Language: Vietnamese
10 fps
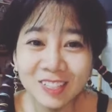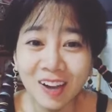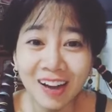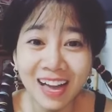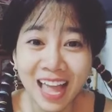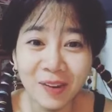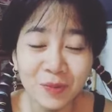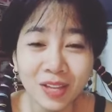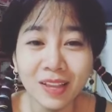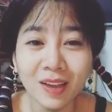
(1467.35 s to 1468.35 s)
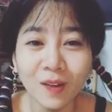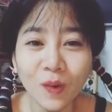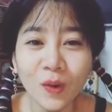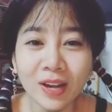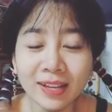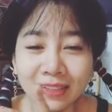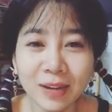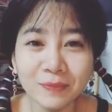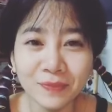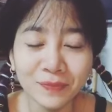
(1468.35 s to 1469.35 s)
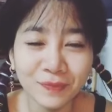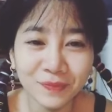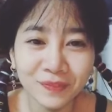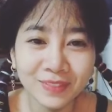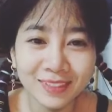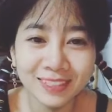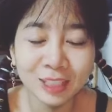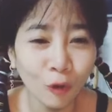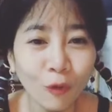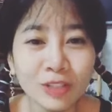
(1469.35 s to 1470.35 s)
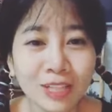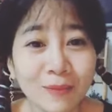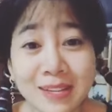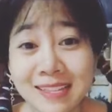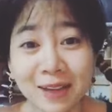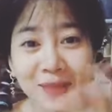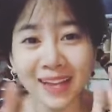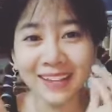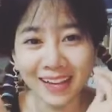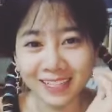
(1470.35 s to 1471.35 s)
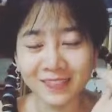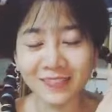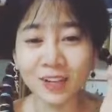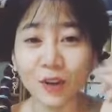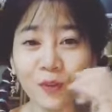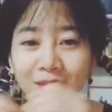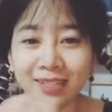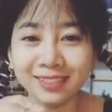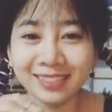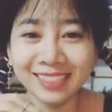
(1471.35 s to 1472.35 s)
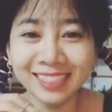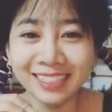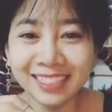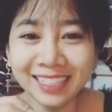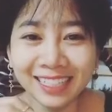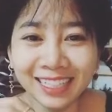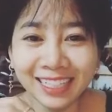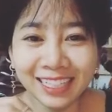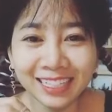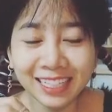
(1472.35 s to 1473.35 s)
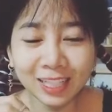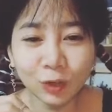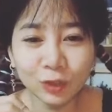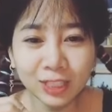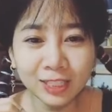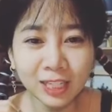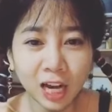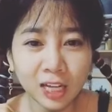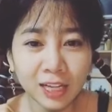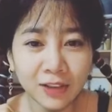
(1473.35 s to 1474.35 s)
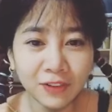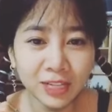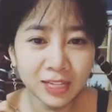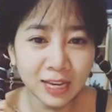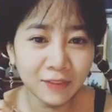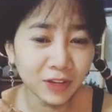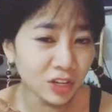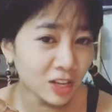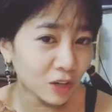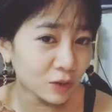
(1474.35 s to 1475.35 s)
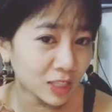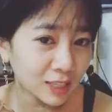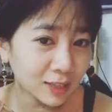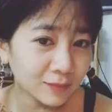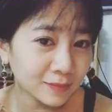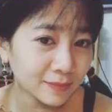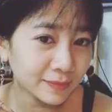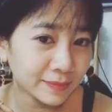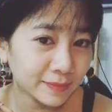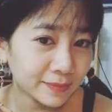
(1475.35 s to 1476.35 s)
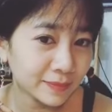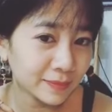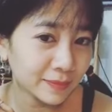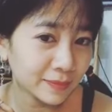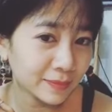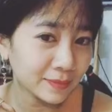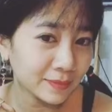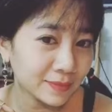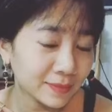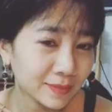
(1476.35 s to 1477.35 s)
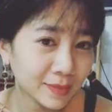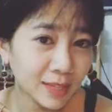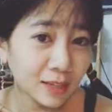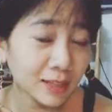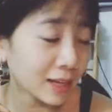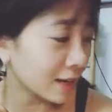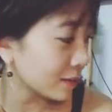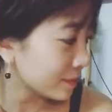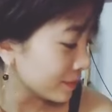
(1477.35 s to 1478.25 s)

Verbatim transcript: trời ơi em không cho chị ngủ luôn rồi yên tâm ngủ xong rồi sáng mai dậy nó vẫn còn nguyên cô Trinh gọi La Vi kìa La Vi có nhớ cô Trinh không nhớ nhớ thiệt không